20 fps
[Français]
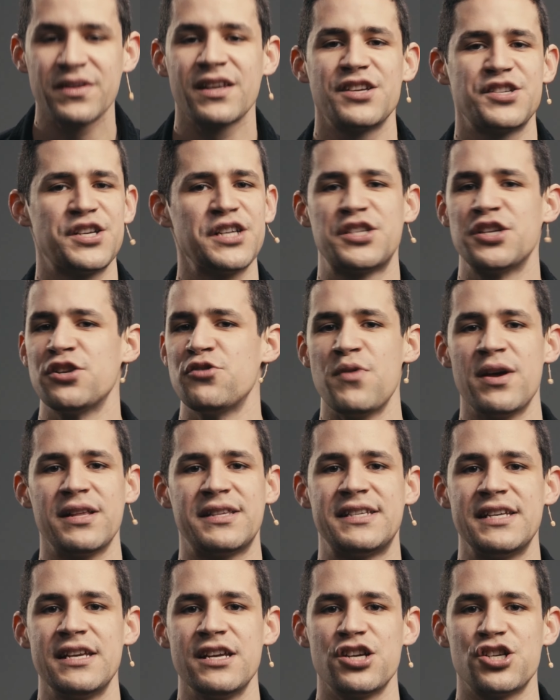Jésus lui a
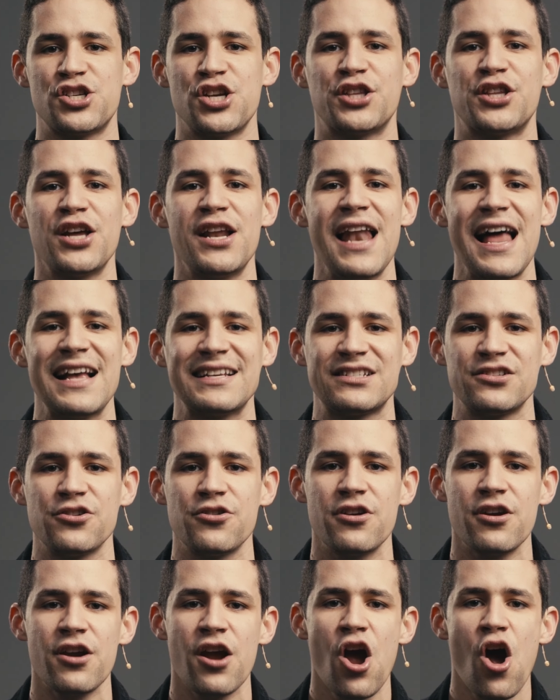dit, je te
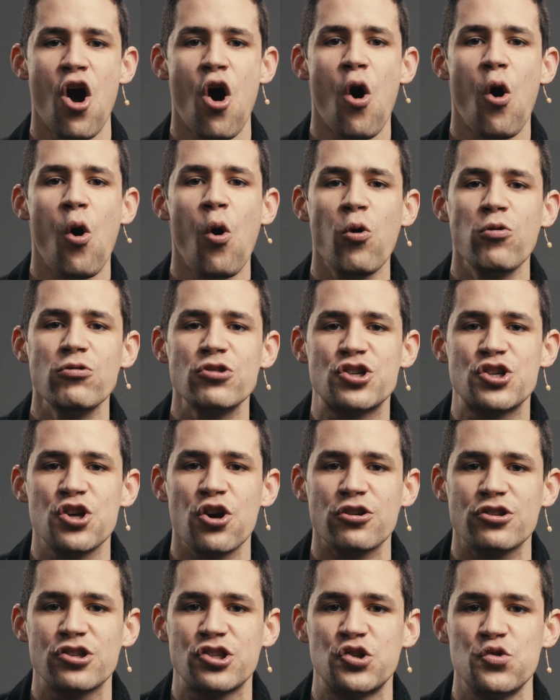l'assure,
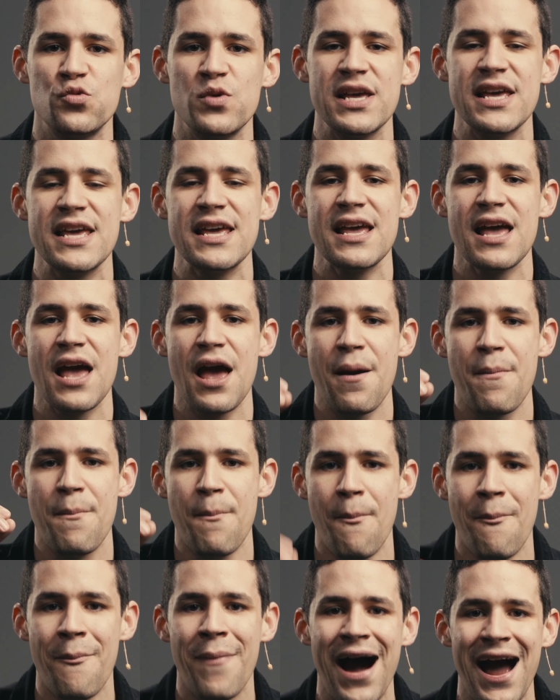aujourd'hui
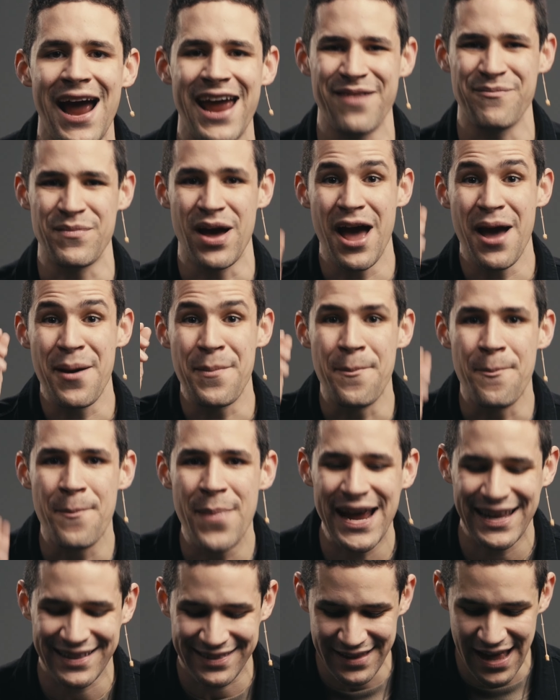même,
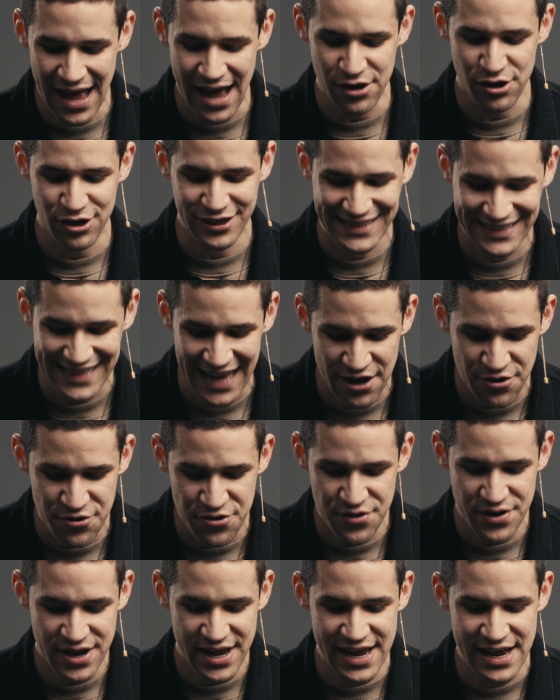maintenant. Le
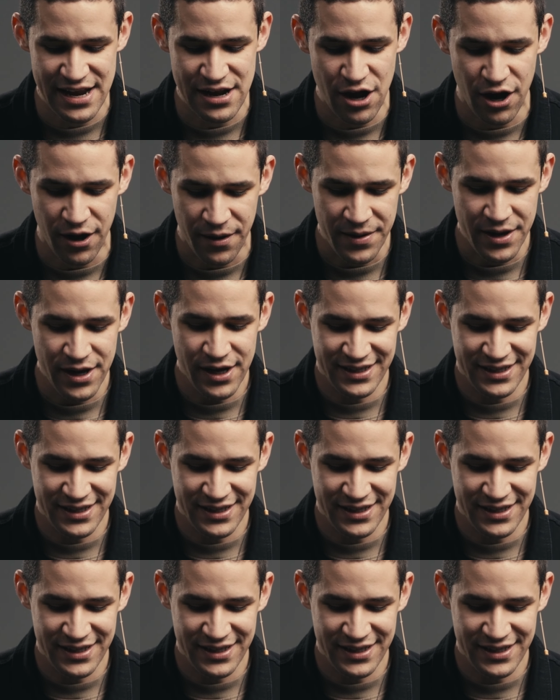salut est là.